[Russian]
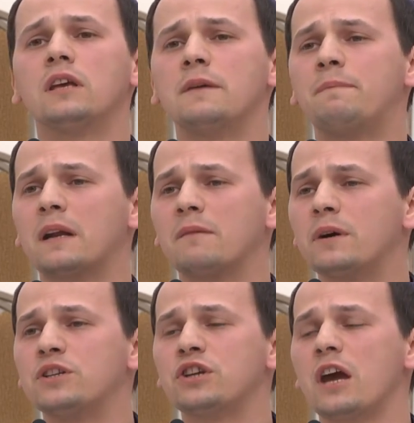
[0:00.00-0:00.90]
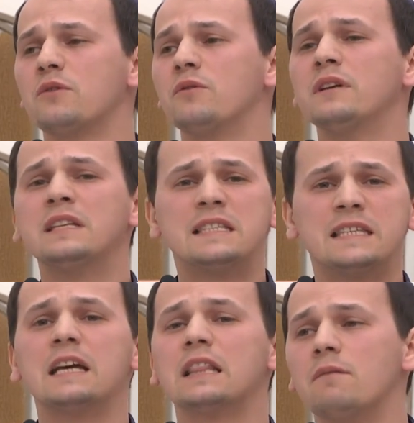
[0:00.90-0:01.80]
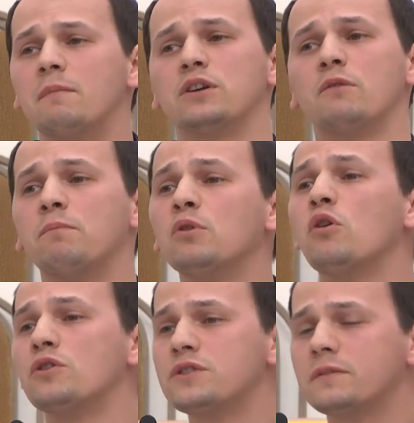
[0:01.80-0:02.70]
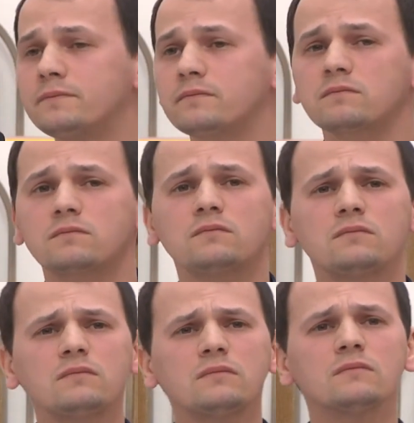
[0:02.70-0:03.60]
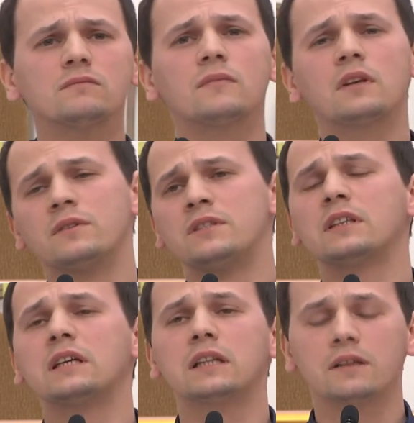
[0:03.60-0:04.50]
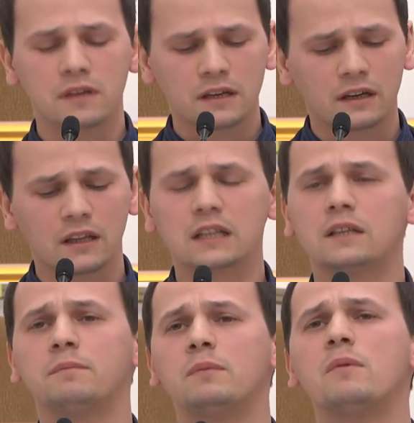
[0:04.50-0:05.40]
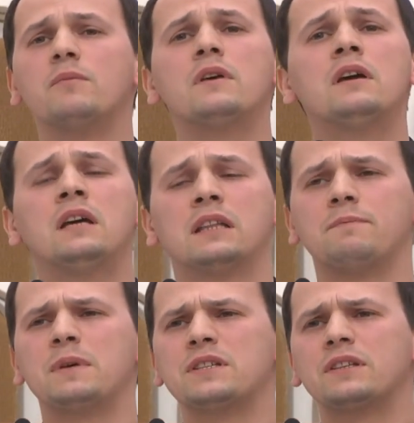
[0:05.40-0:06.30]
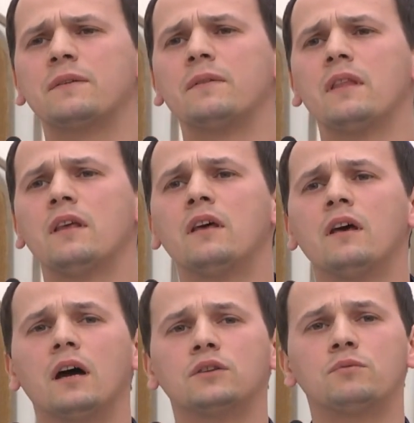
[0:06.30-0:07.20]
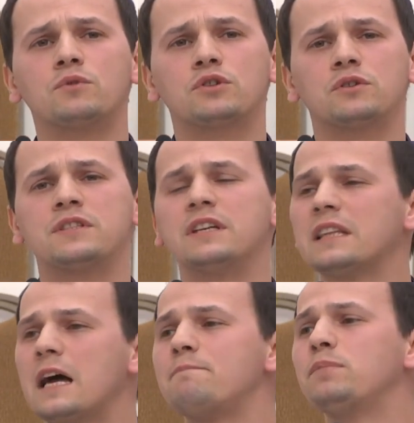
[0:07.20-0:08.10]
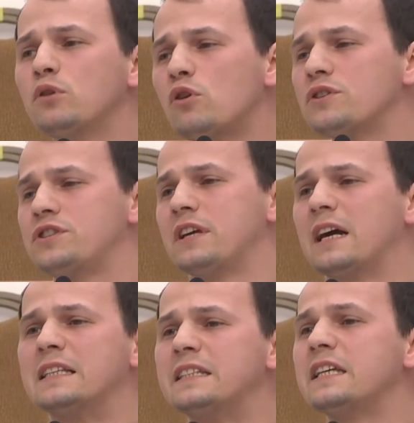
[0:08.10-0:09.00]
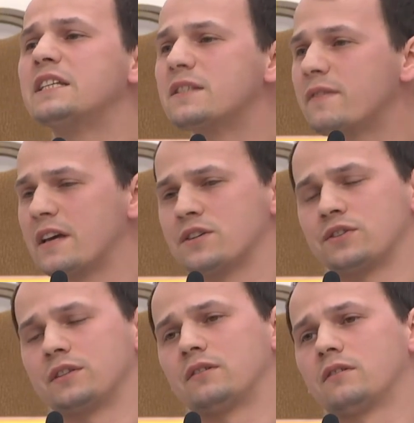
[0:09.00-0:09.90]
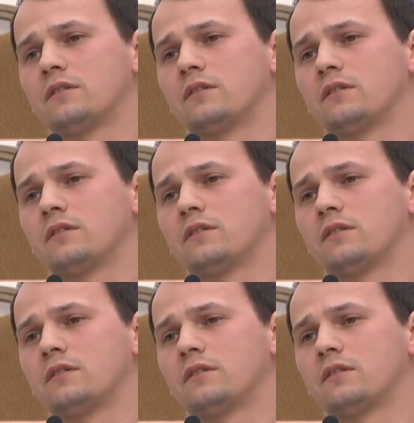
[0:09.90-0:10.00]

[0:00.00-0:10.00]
и порабощаю тело мое, плоть. В 9 главе Галатам, по-моему, написано о том, что дела плоти, они известны.